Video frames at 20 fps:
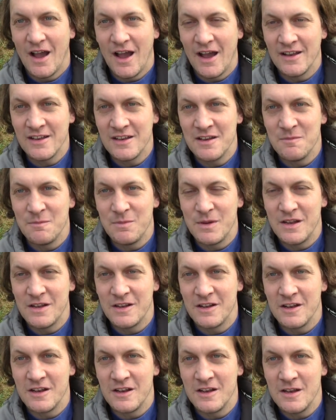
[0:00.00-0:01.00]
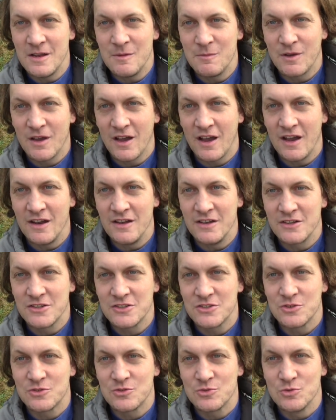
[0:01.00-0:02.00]
an den Bienen in dem Gerei
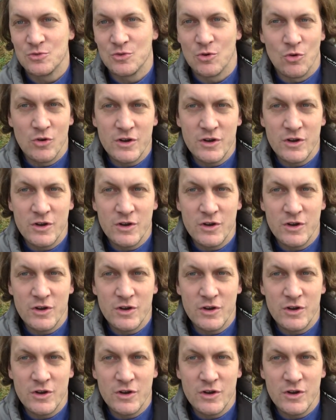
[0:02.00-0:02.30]
nichts zu tun.